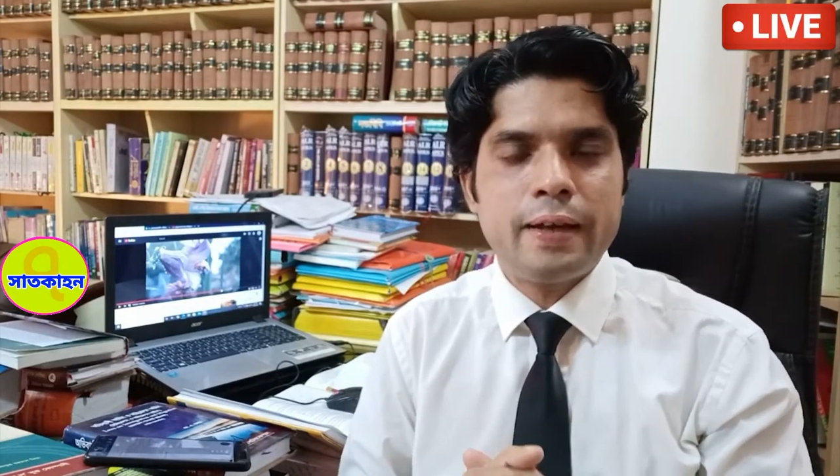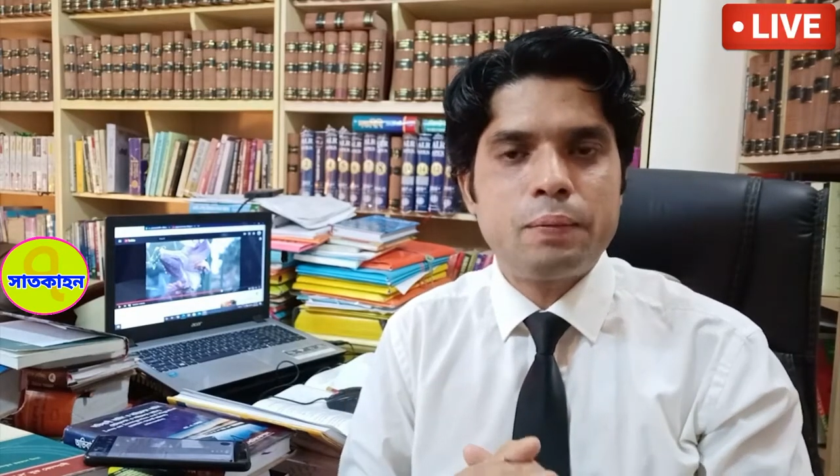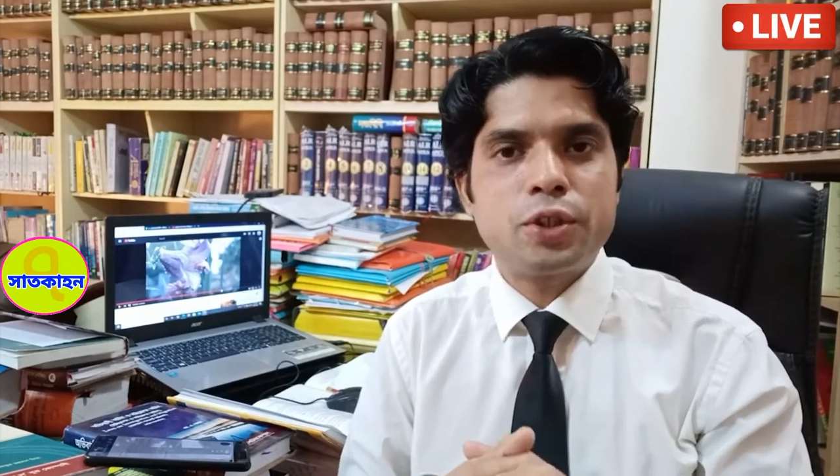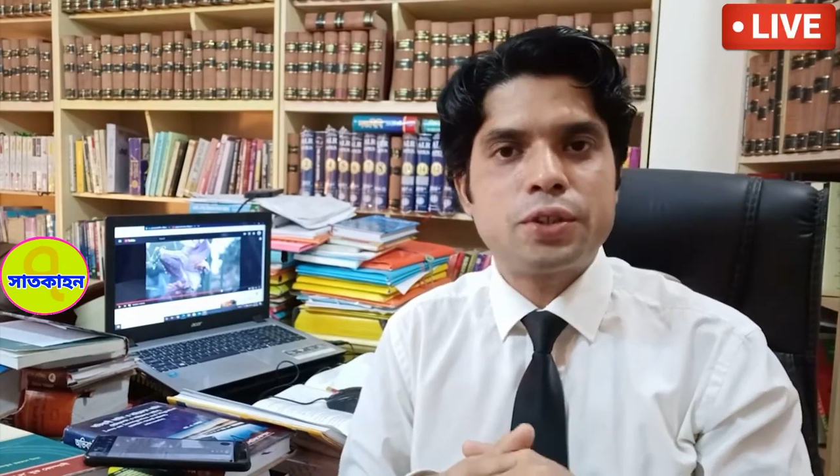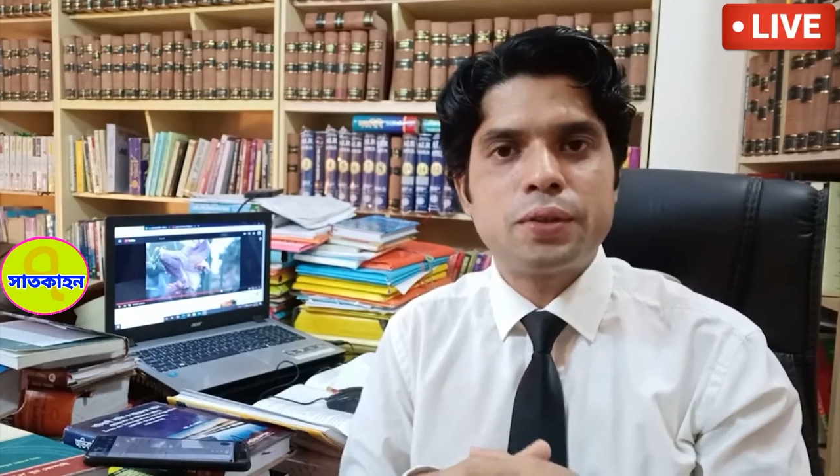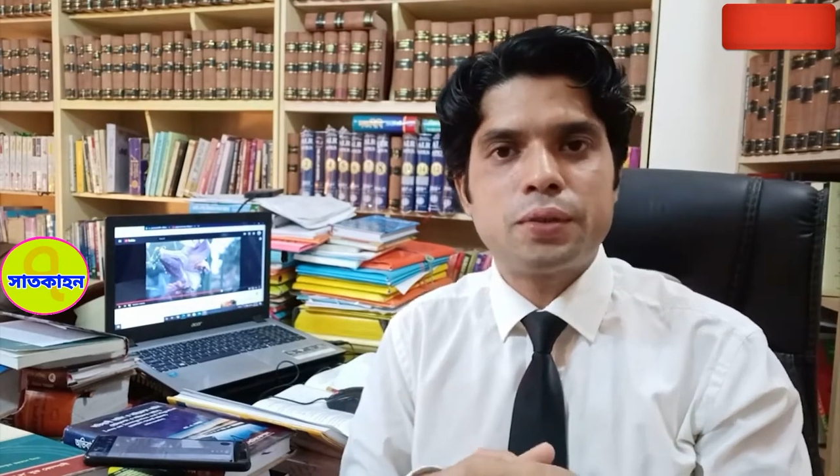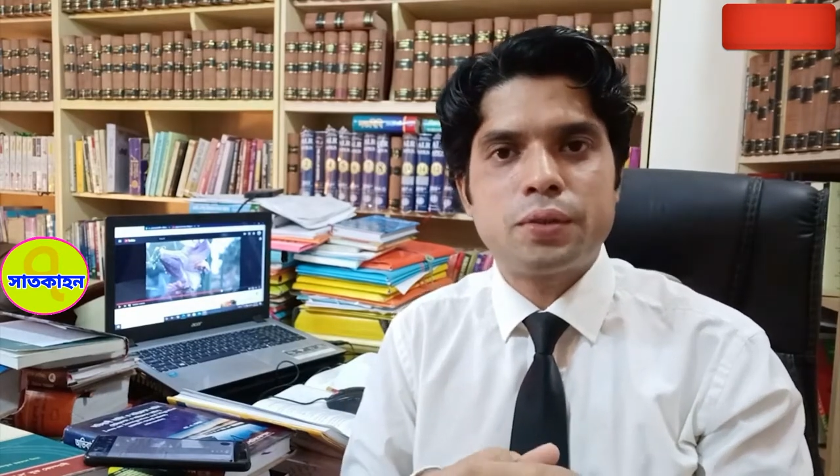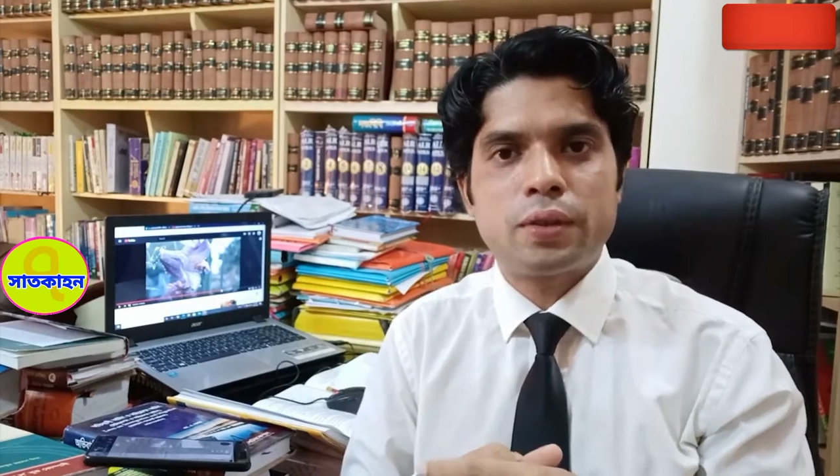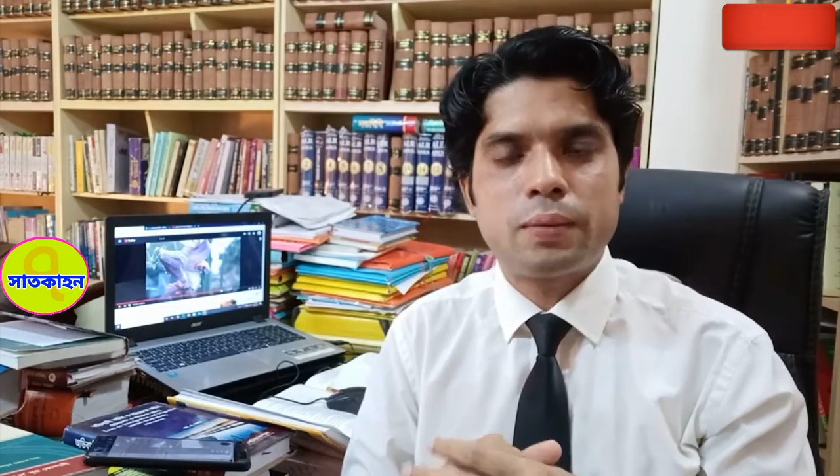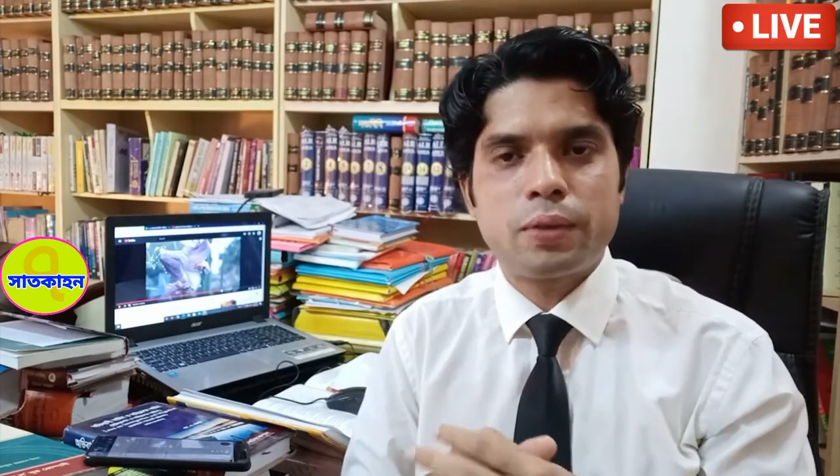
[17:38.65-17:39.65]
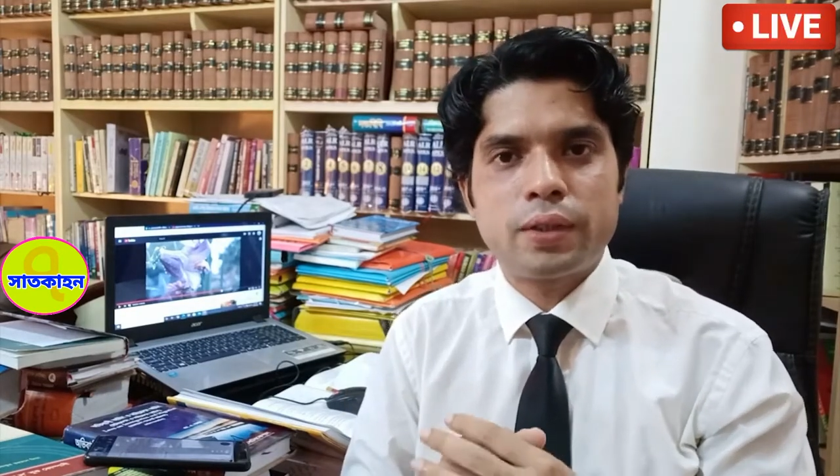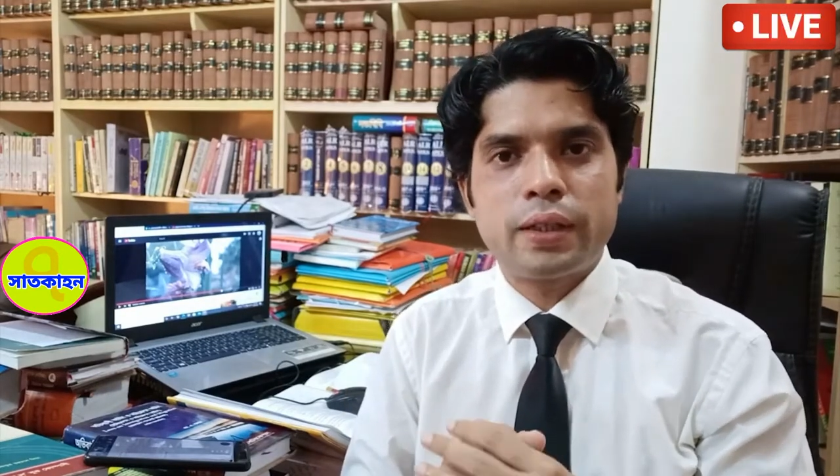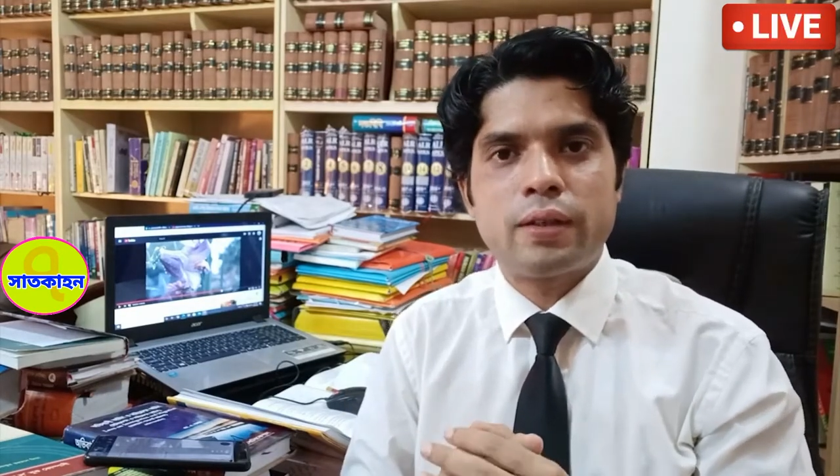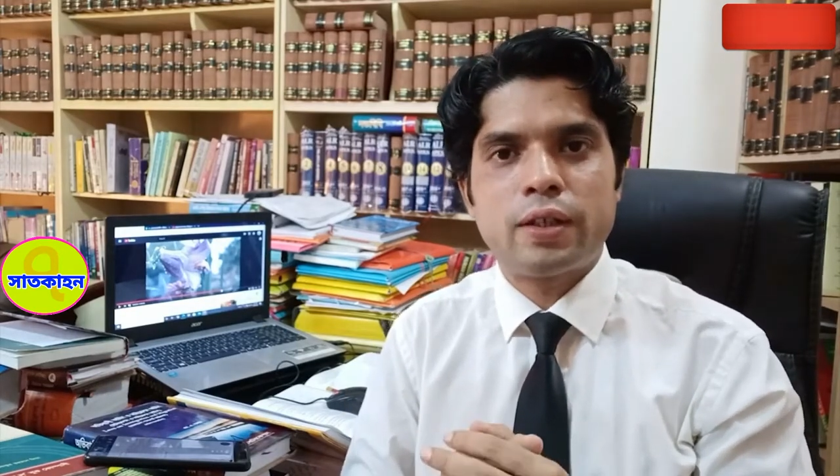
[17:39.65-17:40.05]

এই প্রশ্নের উত্তরে বলতে